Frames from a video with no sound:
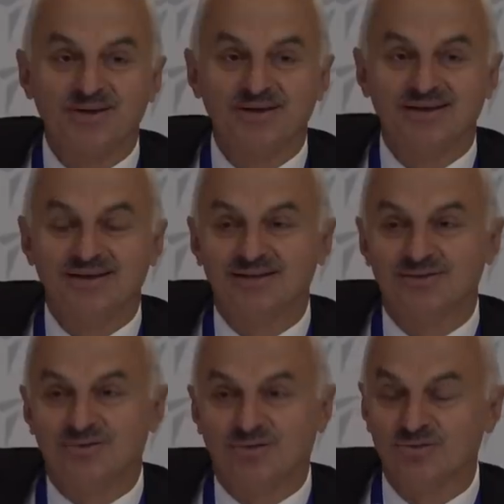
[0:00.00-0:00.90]
E,
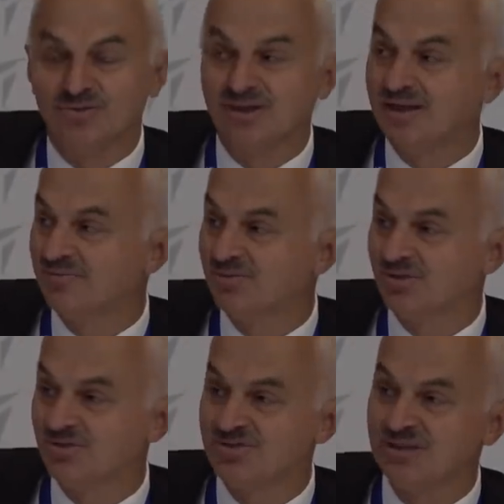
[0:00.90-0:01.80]
onu da
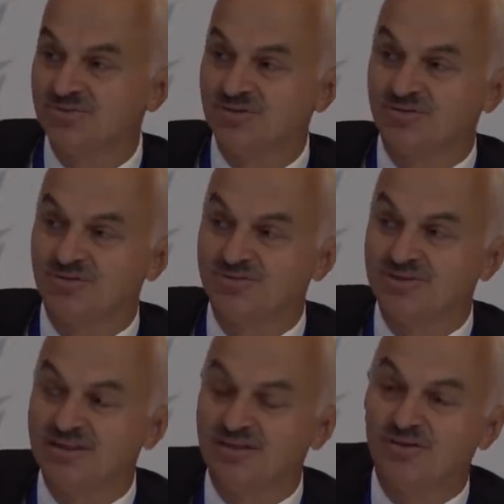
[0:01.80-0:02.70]
böyle göstermiş oluyoruz.
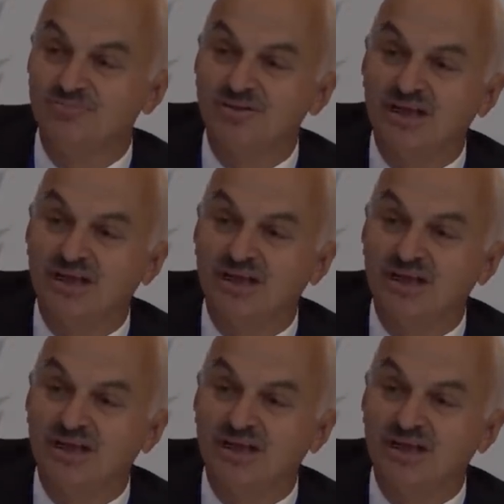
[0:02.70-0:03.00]
Onun